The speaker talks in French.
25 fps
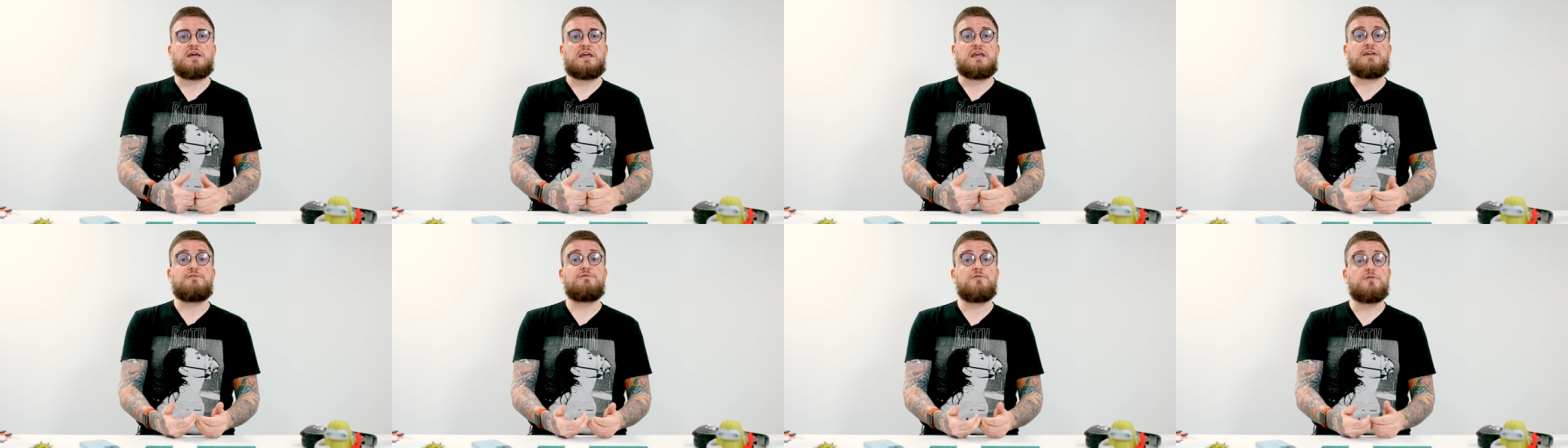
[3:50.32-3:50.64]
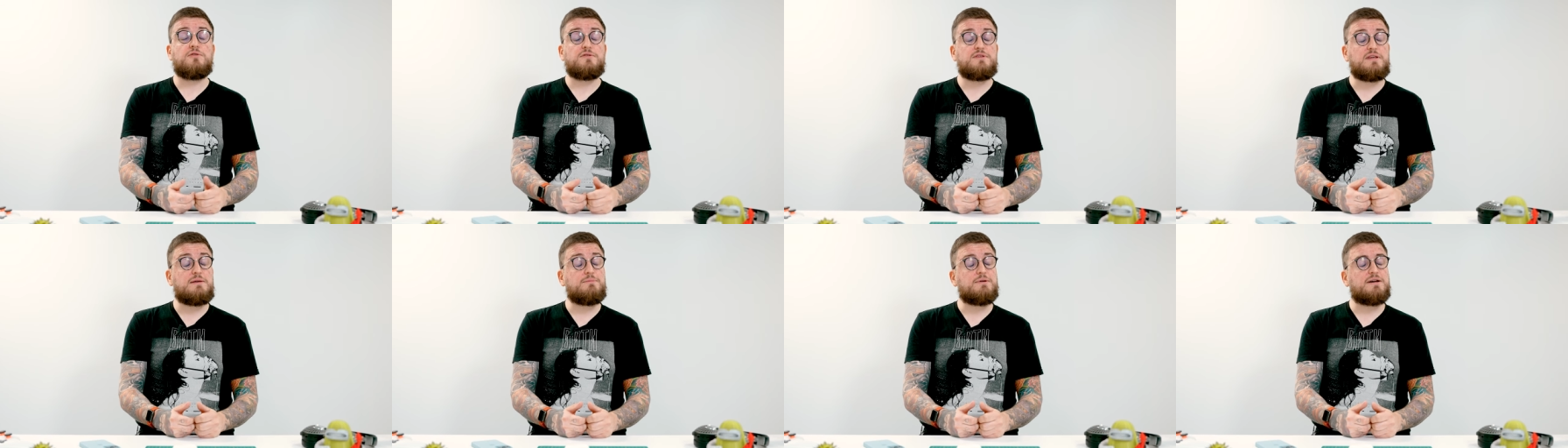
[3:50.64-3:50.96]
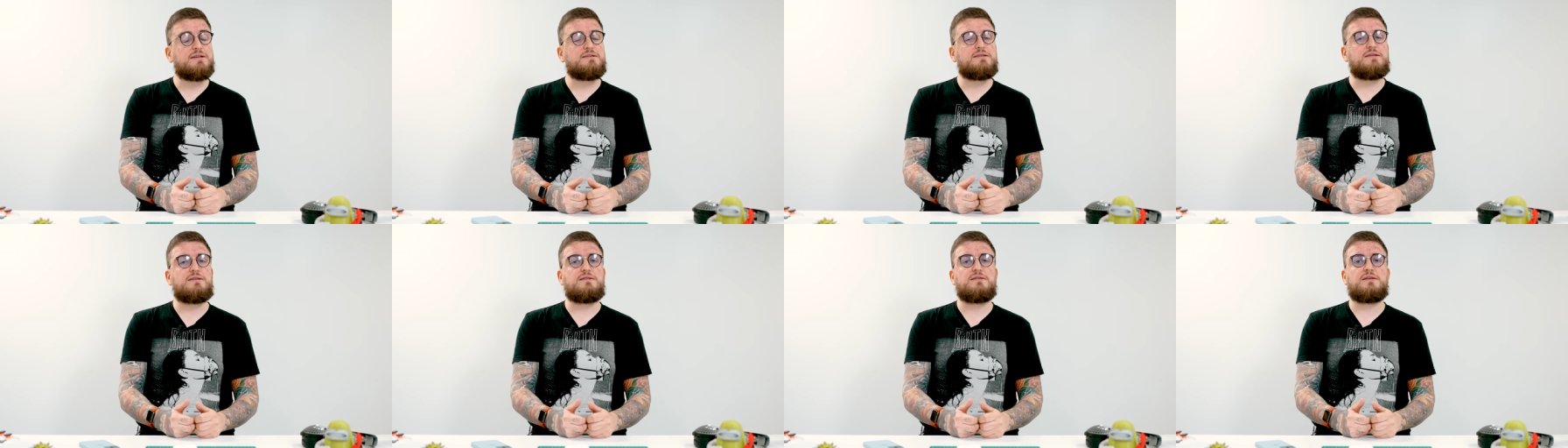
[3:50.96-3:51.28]
Il faut aussi
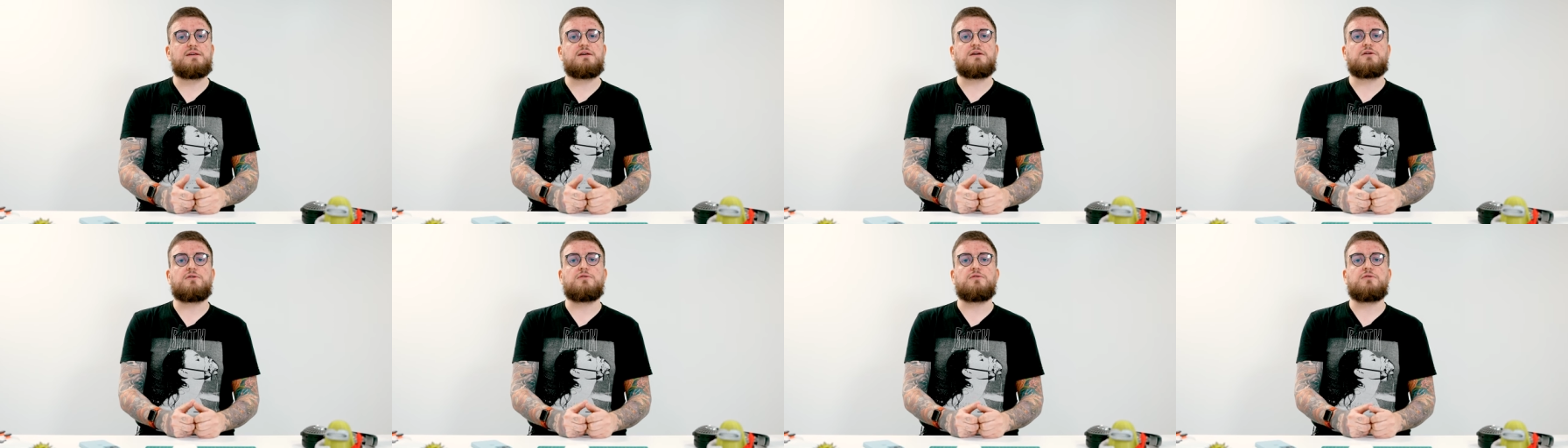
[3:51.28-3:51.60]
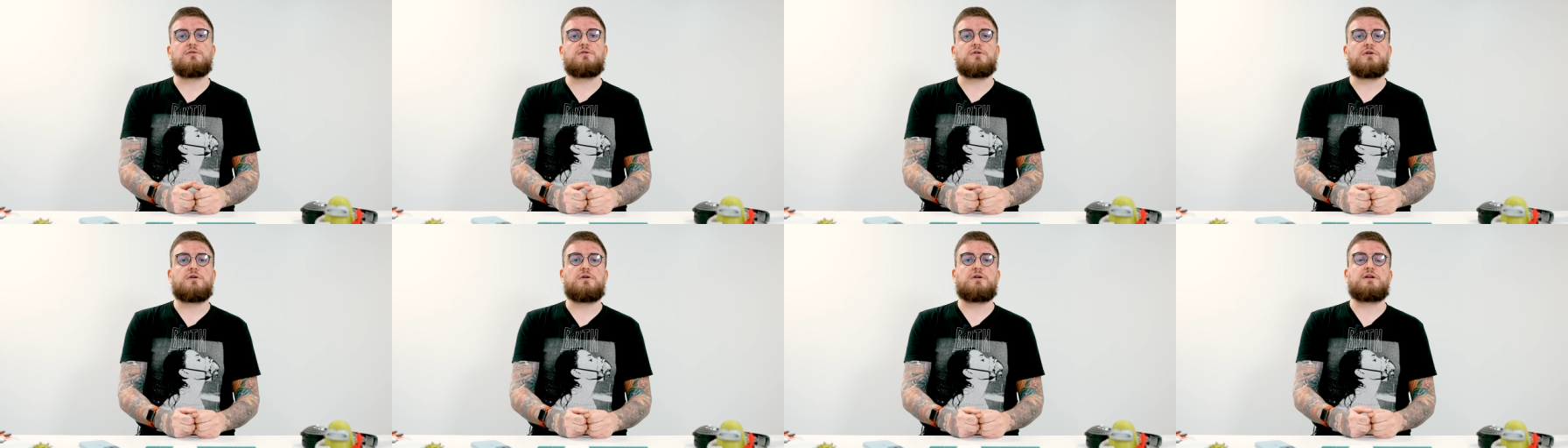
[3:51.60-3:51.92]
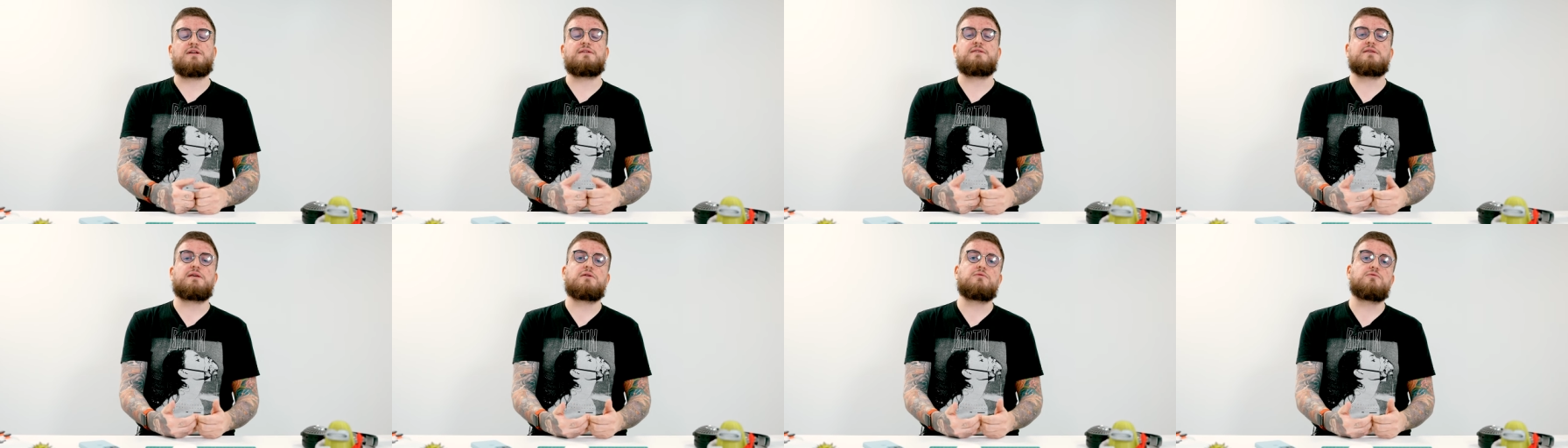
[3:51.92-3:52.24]
préciser que euh,
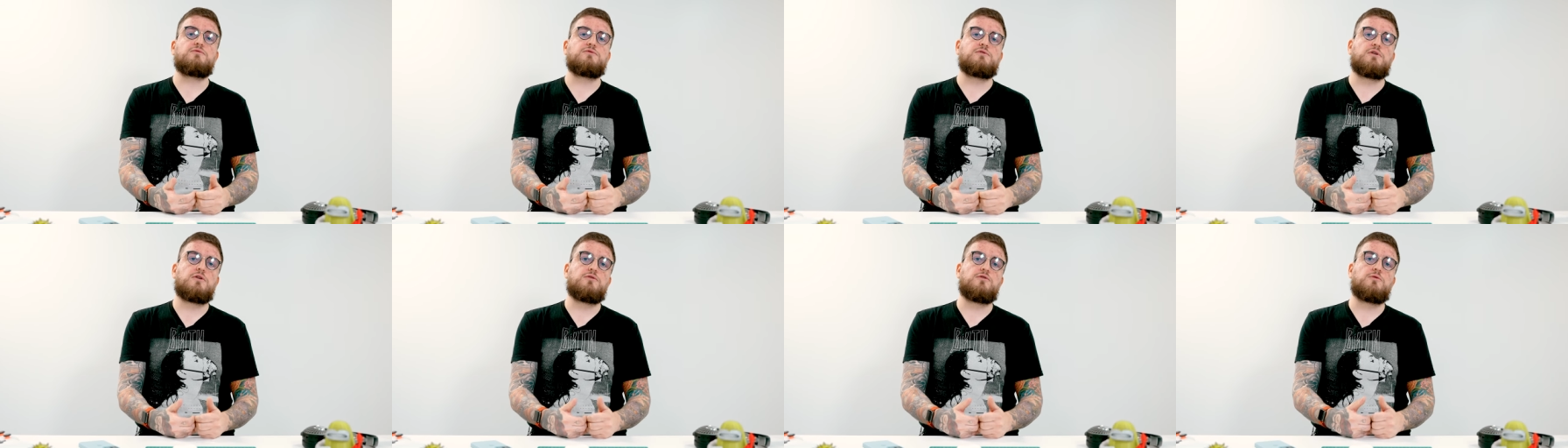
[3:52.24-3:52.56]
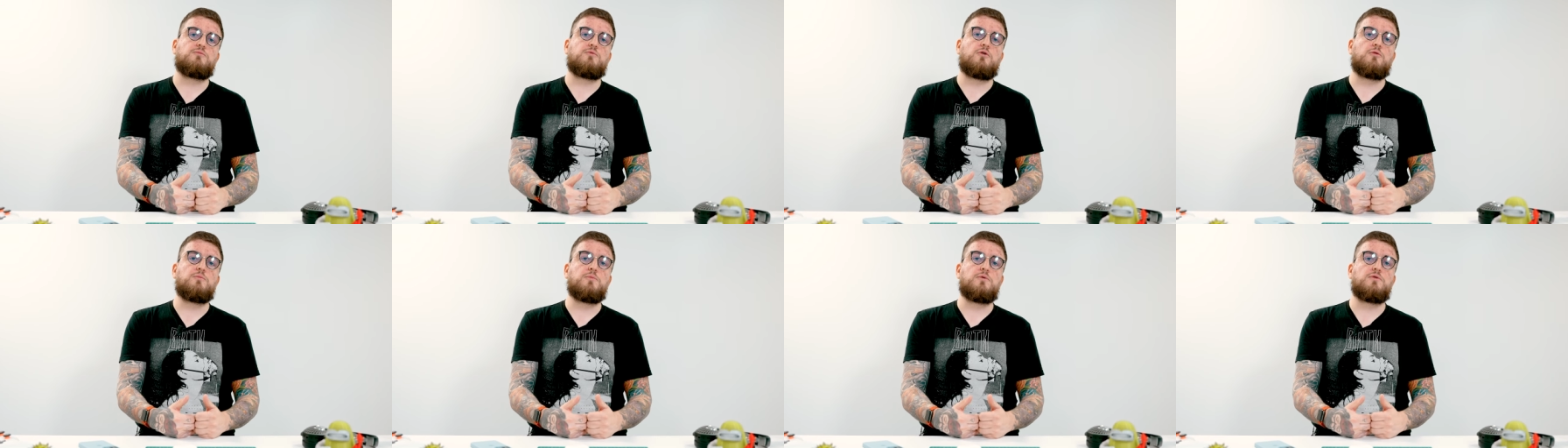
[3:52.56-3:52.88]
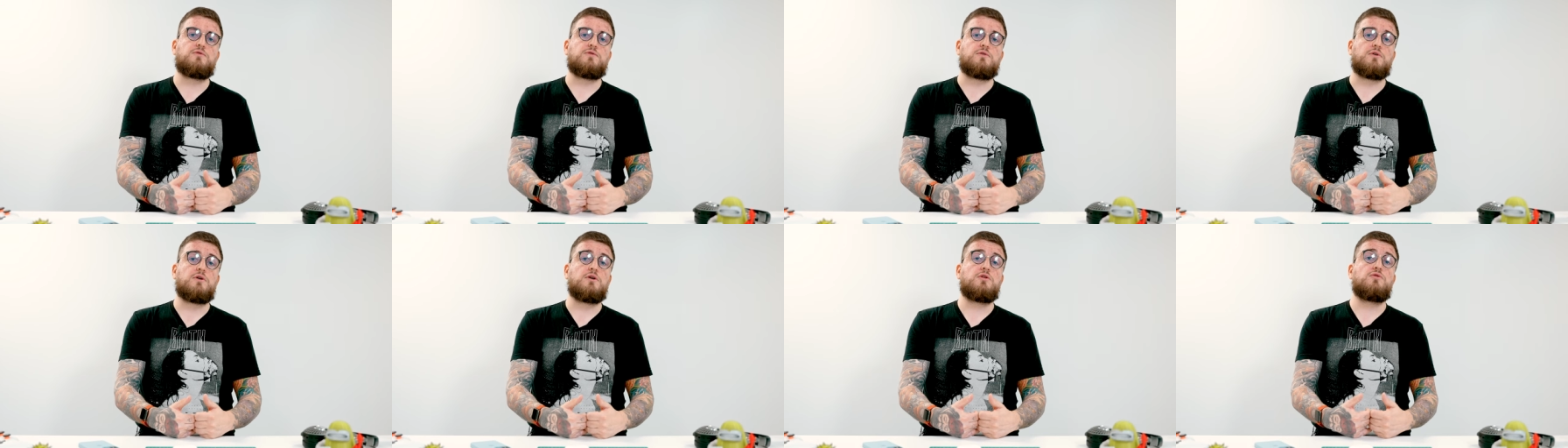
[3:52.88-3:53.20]
les écouteurs ne
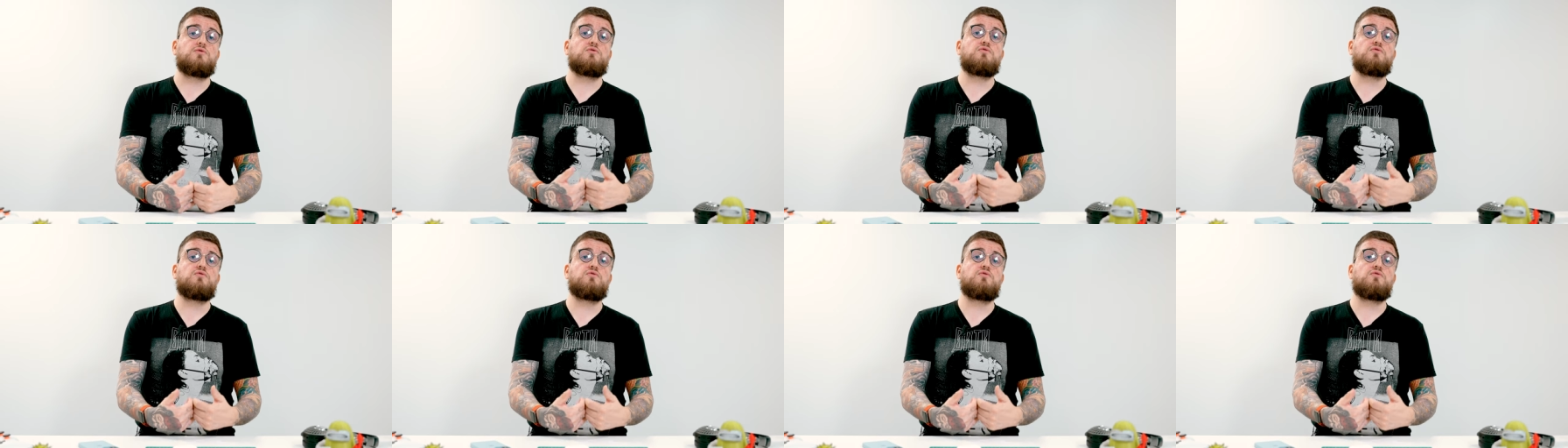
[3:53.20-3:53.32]
proposent